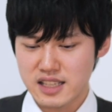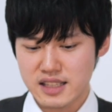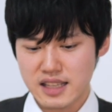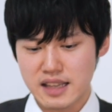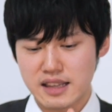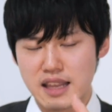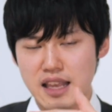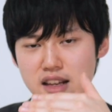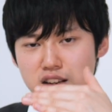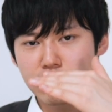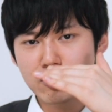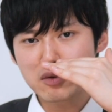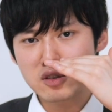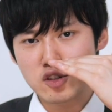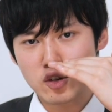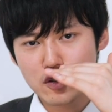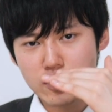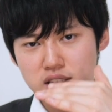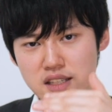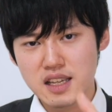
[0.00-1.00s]
実際寝る
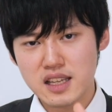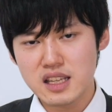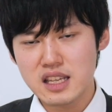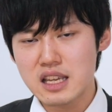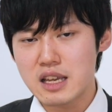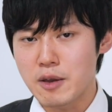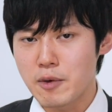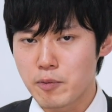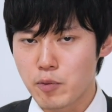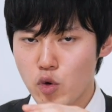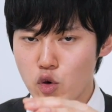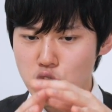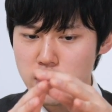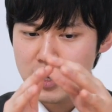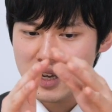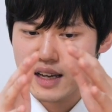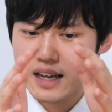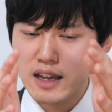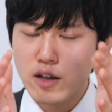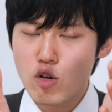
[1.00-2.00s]
直前にもう
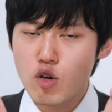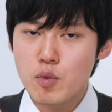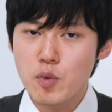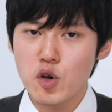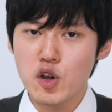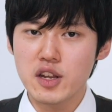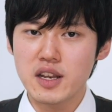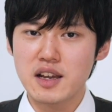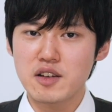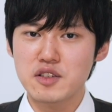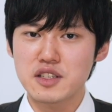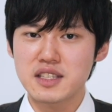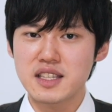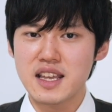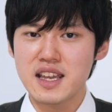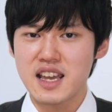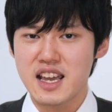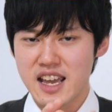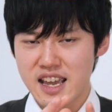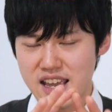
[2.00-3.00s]
一回覚え直し
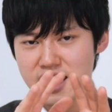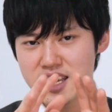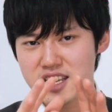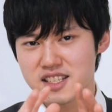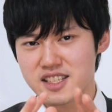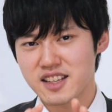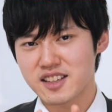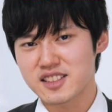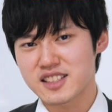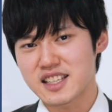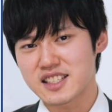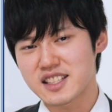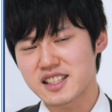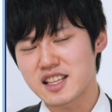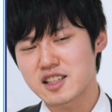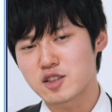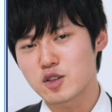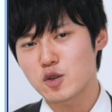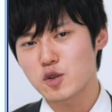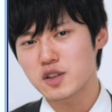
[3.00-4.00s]
て定着させ
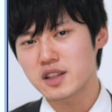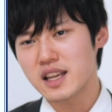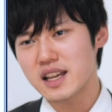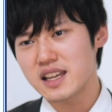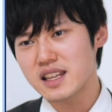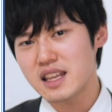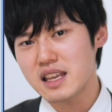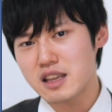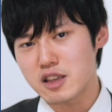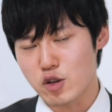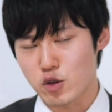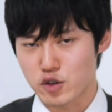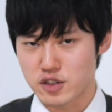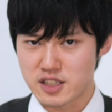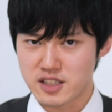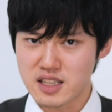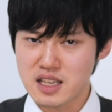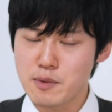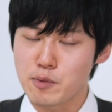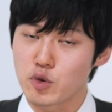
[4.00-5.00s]
た状態で翌
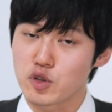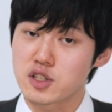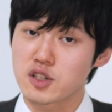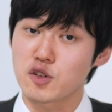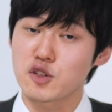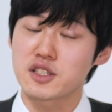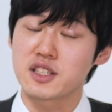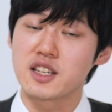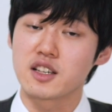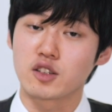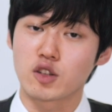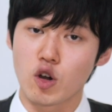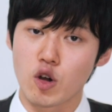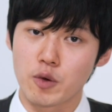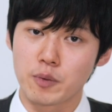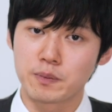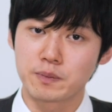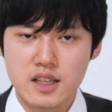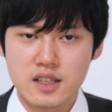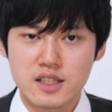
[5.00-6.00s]
日に持ち越していくと
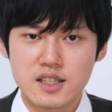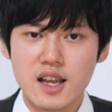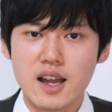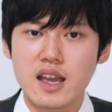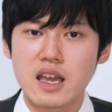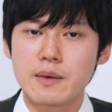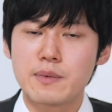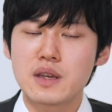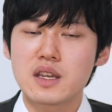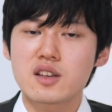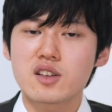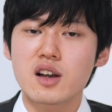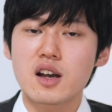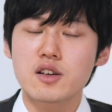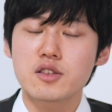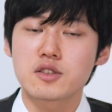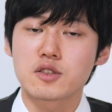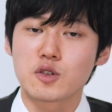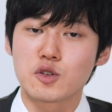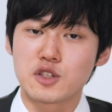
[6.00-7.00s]
じゃあ
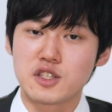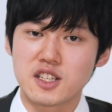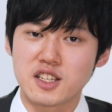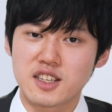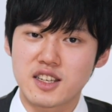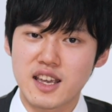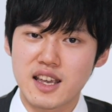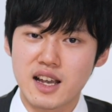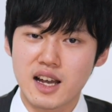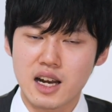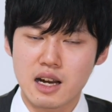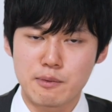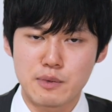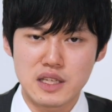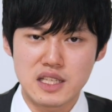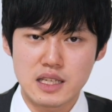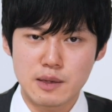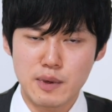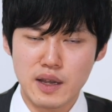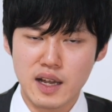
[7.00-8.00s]
エビングハウスの実験から
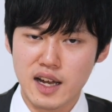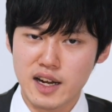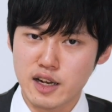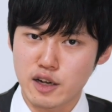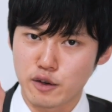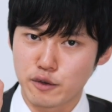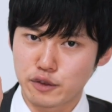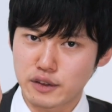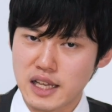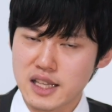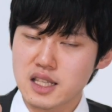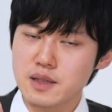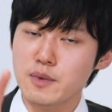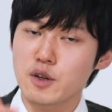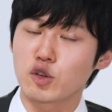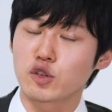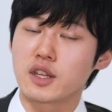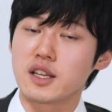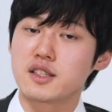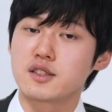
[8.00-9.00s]
導かれる2つ
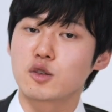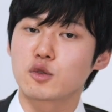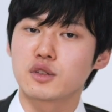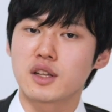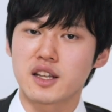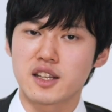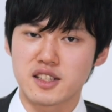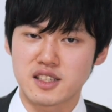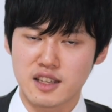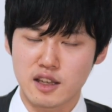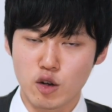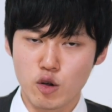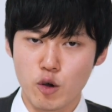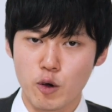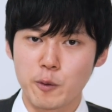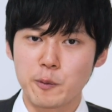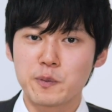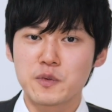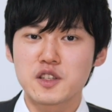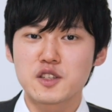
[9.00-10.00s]
目の鉄則なんですけ
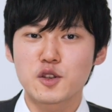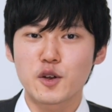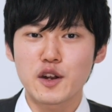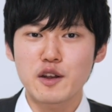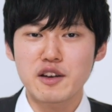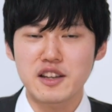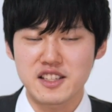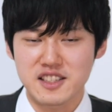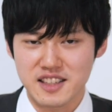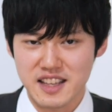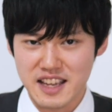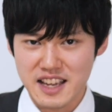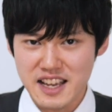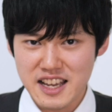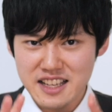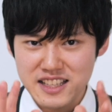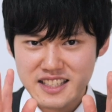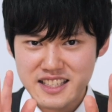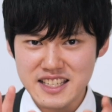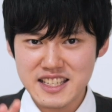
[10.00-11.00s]
どそれはですね
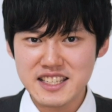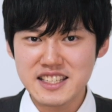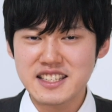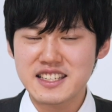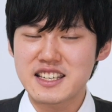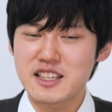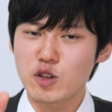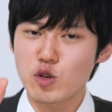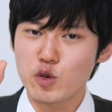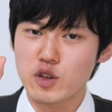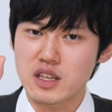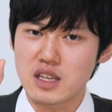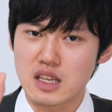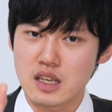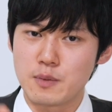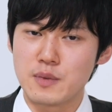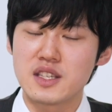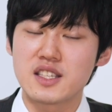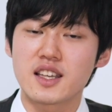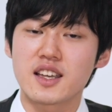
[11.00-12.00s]
知識の
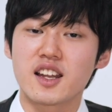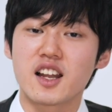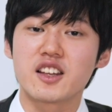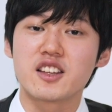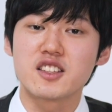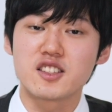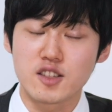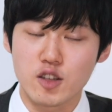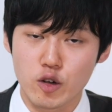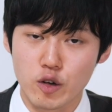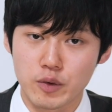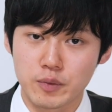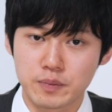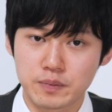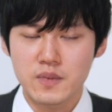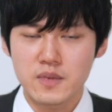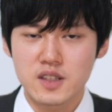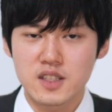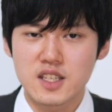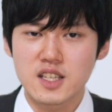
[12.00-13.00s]
意味付けなんですよ
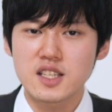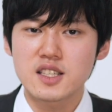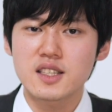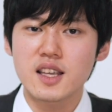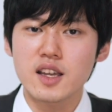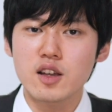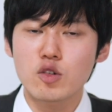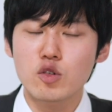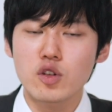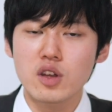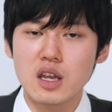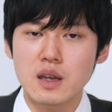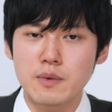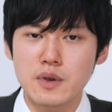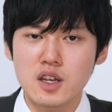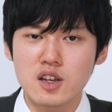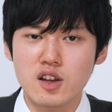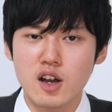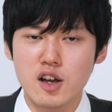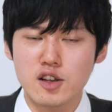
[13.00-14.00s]
実際この
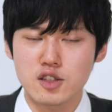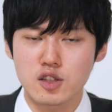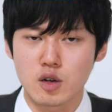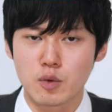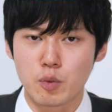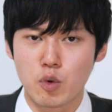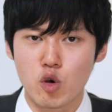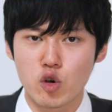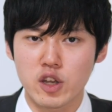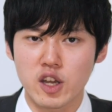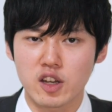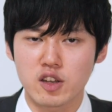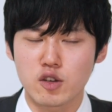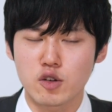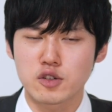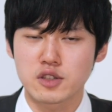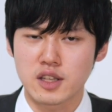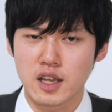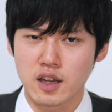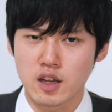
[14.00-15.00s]
エビングハウスの忘却
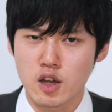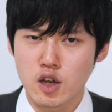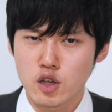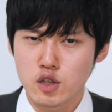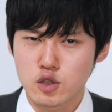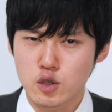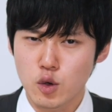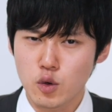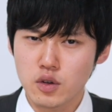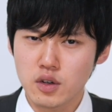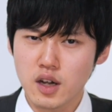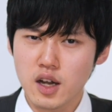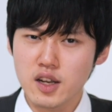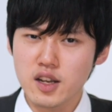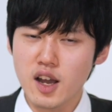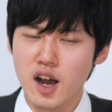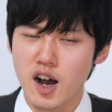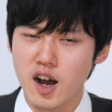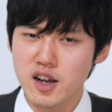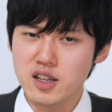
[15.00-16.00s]
曲線直感
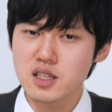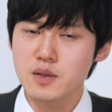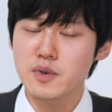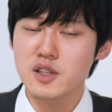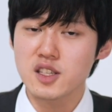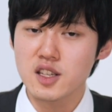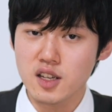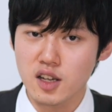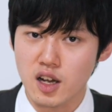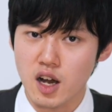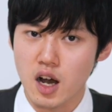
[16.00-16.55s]
に反しません